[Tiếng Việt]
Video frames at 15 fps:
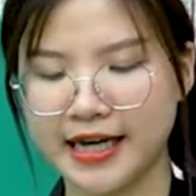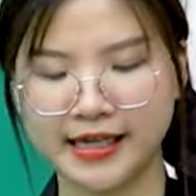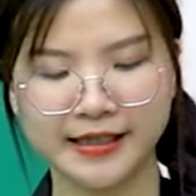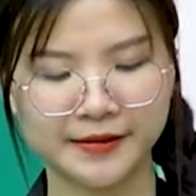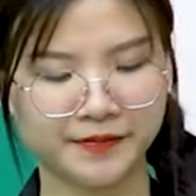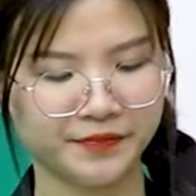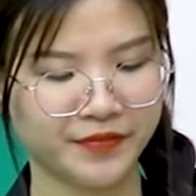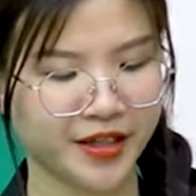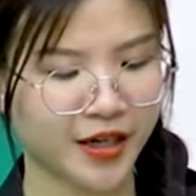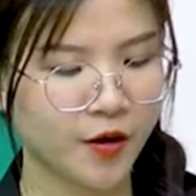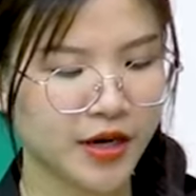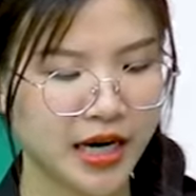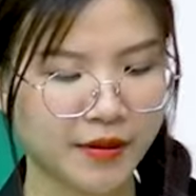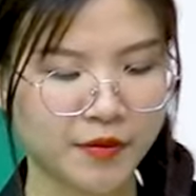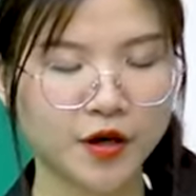Hãy.
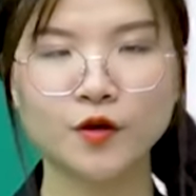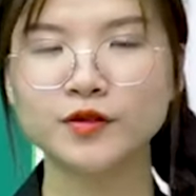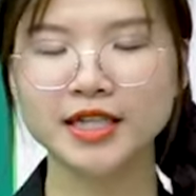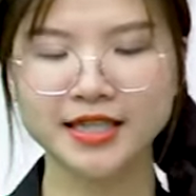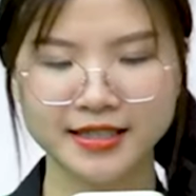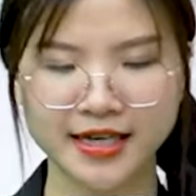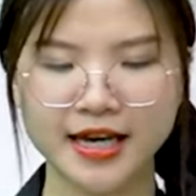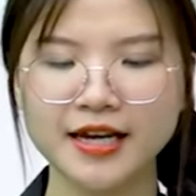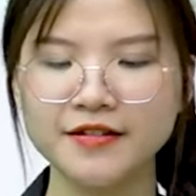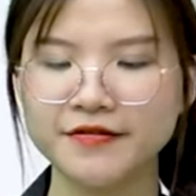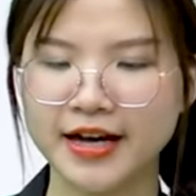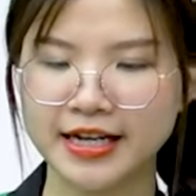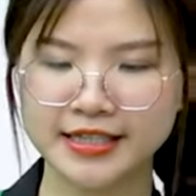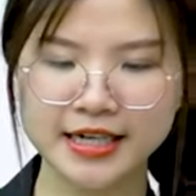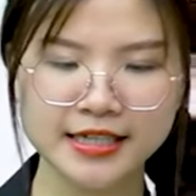Câu này là một câu rất dễ
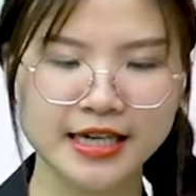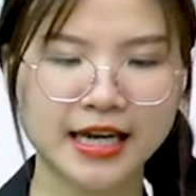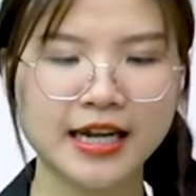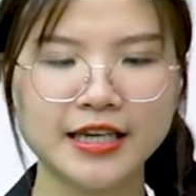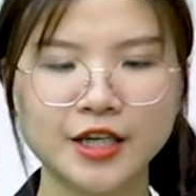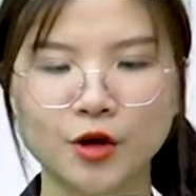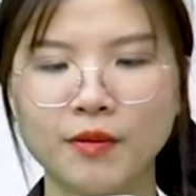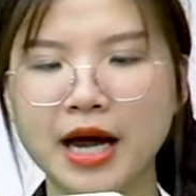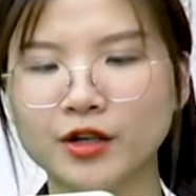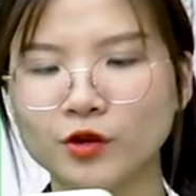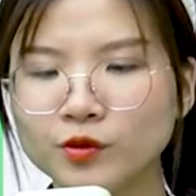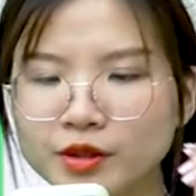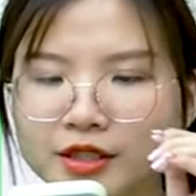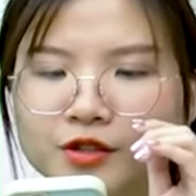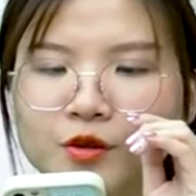và chắc chắn là nhiều bạn
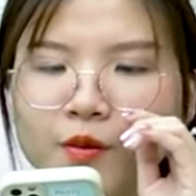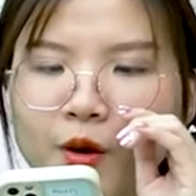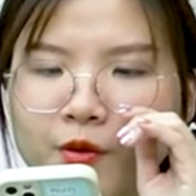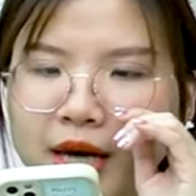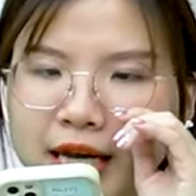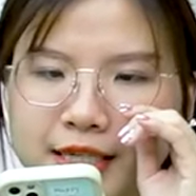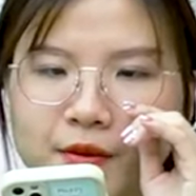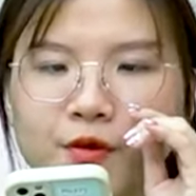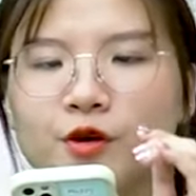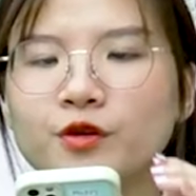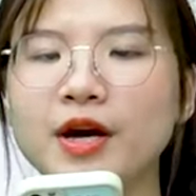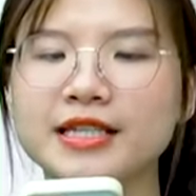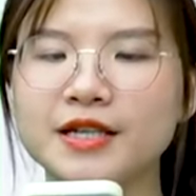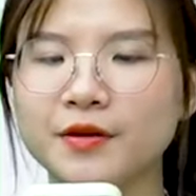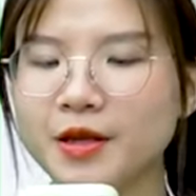cũng sử dụng câu này trong hội
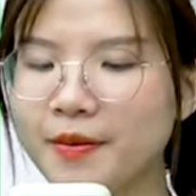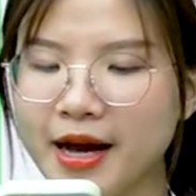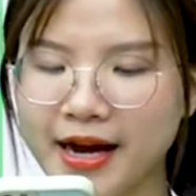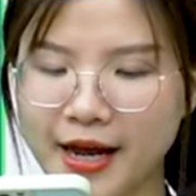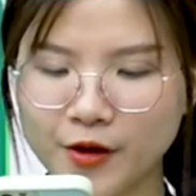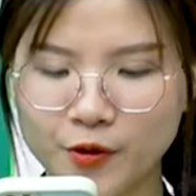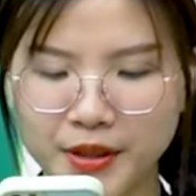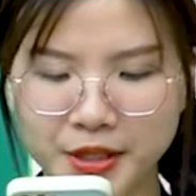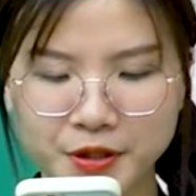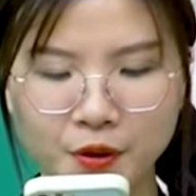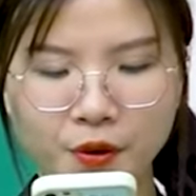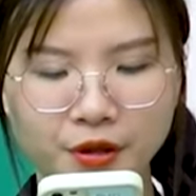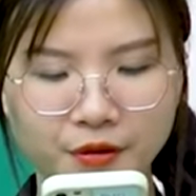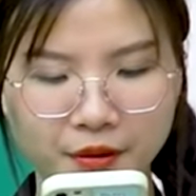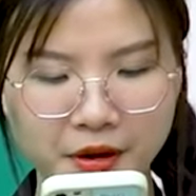thoại giao tiếp hàng ngày của mình
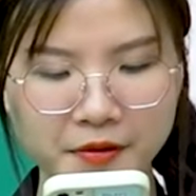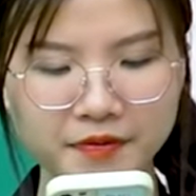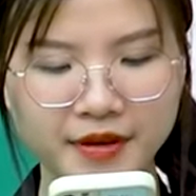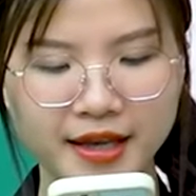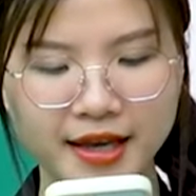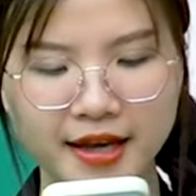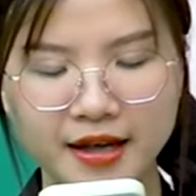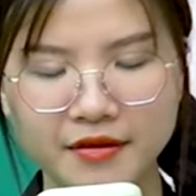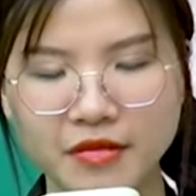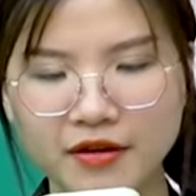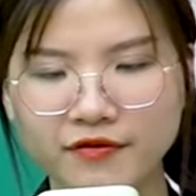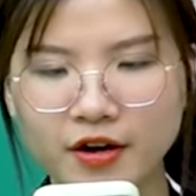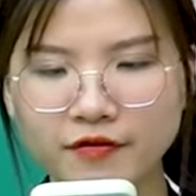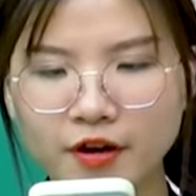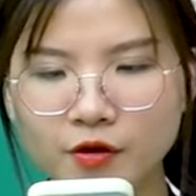rồi đúng không?
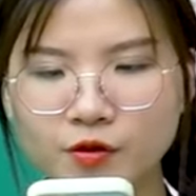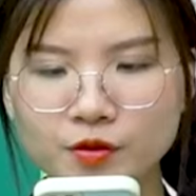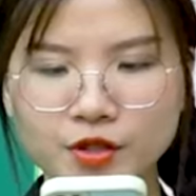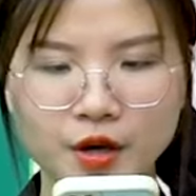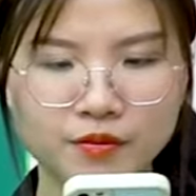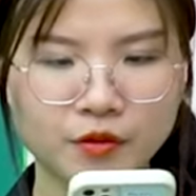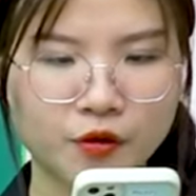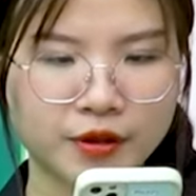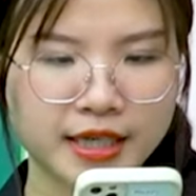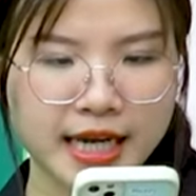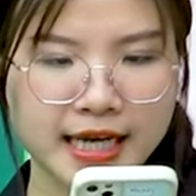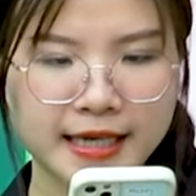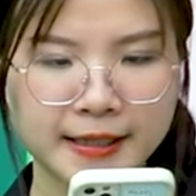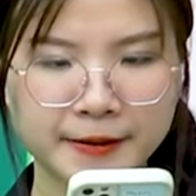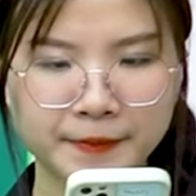Bạn Văn Phong cũng chọn 4
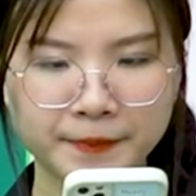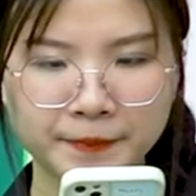này.